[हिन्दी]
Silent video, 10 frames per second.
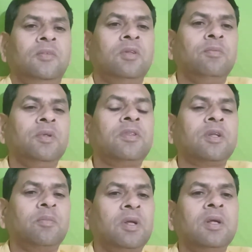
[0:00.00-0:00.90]
इसमें
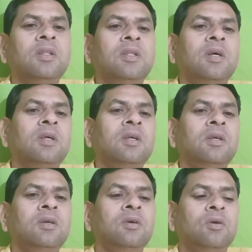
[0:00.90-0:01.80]
समय लगता
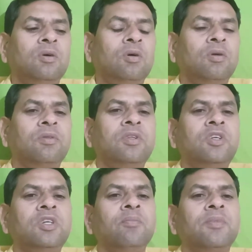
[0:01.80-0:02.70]
है और
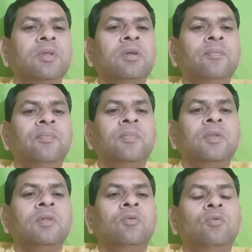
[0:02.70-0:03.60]
सिस्टम से
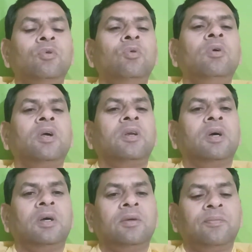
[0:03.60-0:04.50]
वो योग करना